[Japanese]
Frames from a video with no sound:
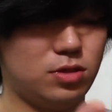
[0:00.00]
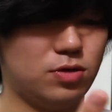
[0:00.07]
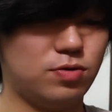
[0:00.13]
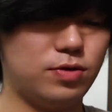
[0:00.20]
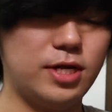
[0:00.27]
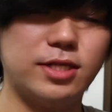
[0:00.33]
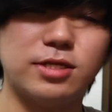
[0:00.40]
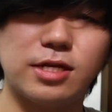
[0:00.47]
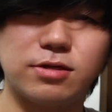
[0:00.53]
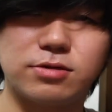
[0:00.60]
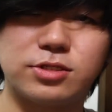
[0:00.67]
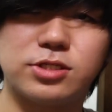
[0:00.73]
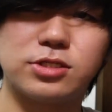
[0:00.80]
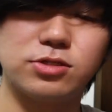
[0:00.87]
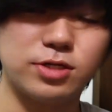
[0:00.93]
この後あの
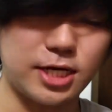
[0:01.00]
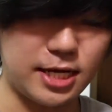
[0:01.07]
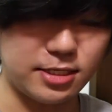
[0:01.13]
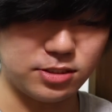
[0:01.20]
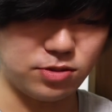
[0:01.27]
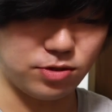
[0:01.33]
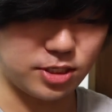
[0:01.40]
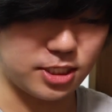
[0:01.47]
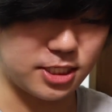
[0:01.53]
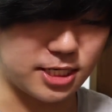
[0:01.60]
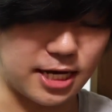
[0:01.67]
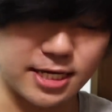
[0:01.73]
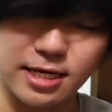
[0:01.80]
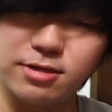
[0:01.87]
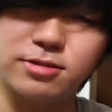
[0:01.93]
靴の乾燥機に
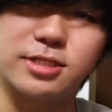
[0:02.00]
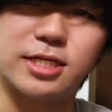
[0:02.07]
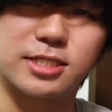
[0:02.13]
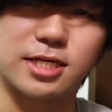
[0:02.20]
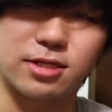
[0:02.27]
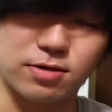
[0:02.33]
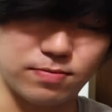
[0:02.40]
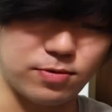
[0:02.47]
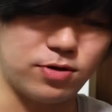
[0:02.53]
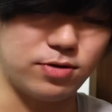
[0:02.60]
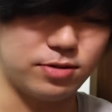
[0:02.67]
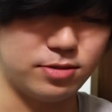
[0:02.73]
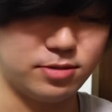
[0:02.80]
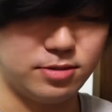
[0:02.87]
かけるんですけども